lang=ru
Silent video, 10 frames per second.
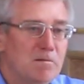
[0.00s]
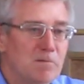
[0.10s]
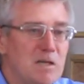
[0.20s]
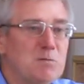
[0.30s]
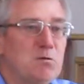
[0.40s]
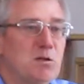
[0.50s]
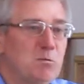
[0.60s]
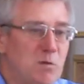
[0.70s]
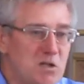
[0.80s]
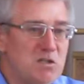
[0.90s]
У нас
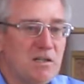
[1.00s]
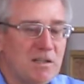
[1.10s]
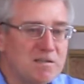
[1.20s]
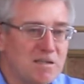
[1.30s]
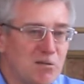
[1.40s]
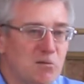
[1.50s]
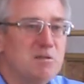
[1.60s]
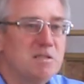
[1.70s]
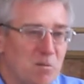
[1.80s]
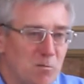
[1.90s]
будет пища на
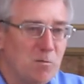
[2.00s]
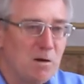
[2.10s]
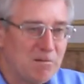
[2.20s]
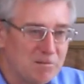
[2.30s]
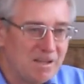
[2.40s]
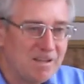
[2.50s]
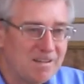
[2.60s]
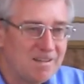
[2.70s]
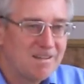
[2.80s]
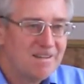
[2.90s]
целую зиму, правда?
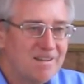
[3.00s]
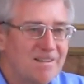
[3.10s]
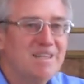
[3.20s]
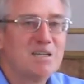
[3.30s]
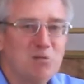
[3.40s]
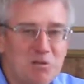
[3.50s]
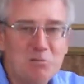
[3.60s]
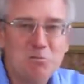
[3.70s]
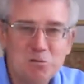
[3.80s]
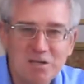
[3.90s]
Никто
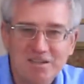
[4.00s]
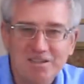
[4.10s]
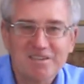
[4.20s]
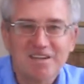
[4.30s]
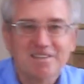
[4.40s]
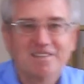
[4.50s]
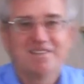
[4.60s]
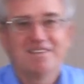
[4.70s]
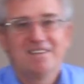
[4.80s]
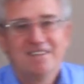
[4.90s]
не будет голодать.
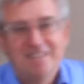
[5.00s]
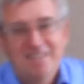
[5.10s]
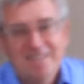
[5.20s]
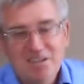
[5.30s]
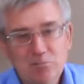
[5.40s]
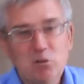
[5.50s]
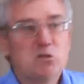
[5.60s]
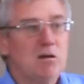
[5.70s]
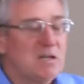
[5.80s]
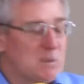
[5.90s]
Я думаю,
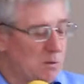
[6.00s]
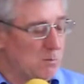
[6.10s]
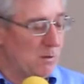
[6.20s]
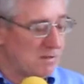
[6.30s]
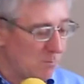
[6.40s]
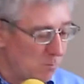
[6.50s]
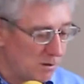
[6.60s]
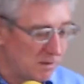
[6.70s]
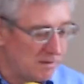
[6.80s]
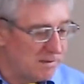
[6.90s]
что Господь
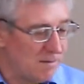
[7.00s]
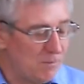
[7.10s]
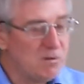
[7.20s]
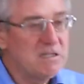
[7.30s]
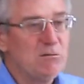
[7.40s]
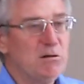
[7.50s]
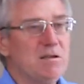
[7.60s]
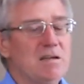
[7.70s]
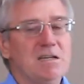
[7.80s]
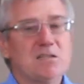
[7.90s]
позаботился. Но
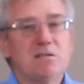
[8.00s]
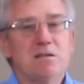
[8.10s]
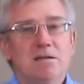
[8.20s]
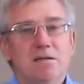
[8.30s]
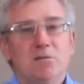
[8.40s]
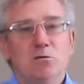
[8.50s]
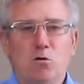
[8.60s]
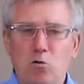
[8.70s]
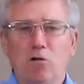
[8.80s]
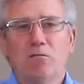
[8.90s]
сегодня есть
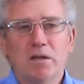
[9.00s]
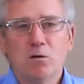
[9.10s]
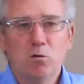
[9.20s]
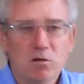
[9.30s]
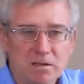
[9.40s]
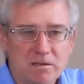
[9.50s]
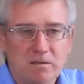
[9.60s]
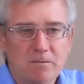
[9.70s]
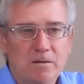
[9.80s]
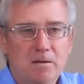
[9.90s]
духовный голод –